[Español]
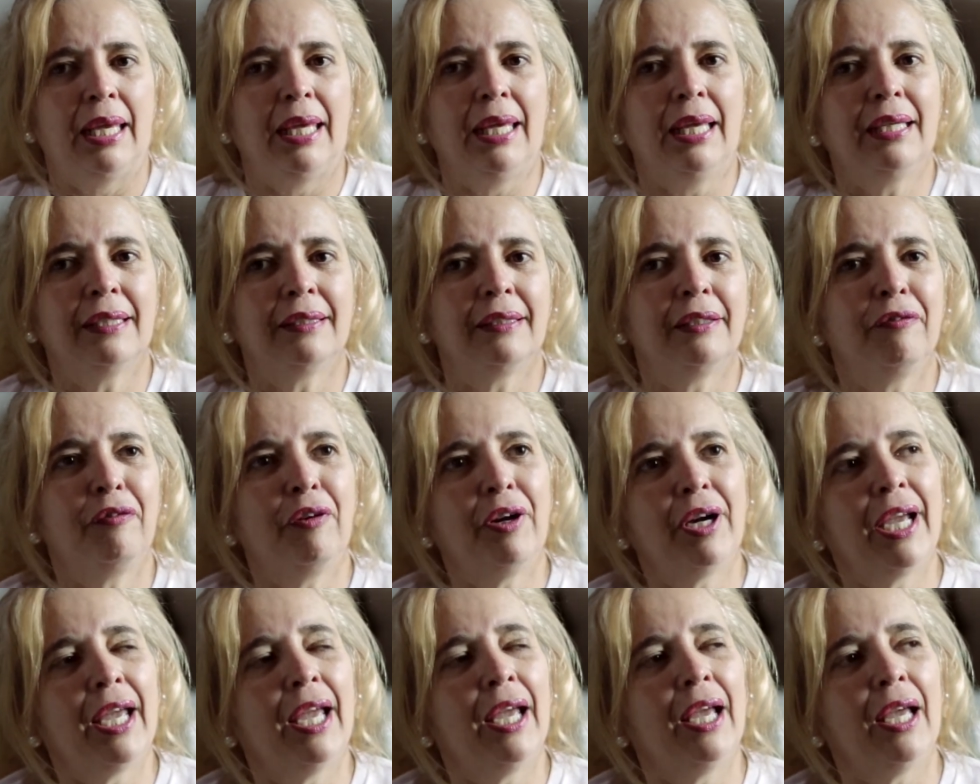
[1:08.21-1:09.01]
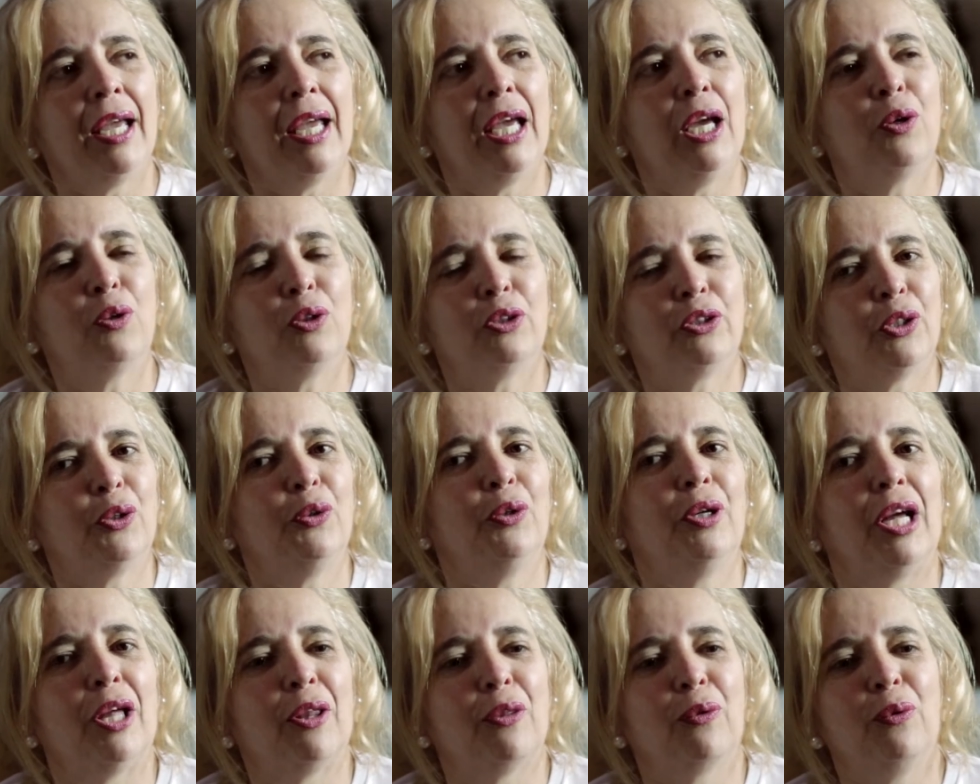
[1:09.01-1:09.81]
y así fue que escuché
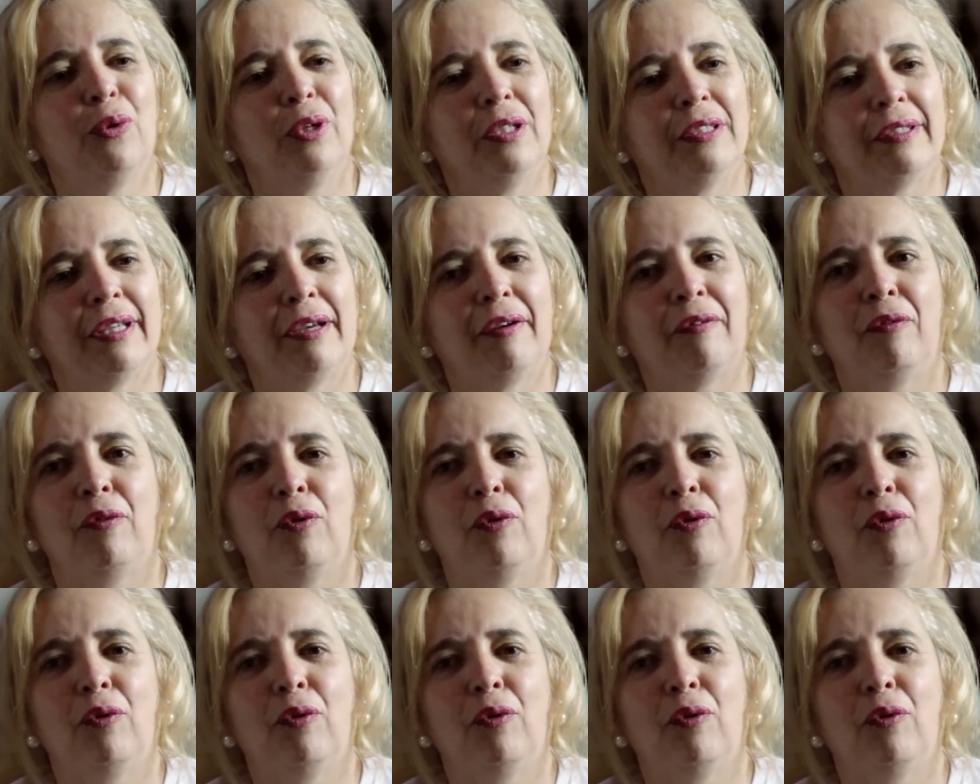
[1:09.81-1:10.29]
una dulce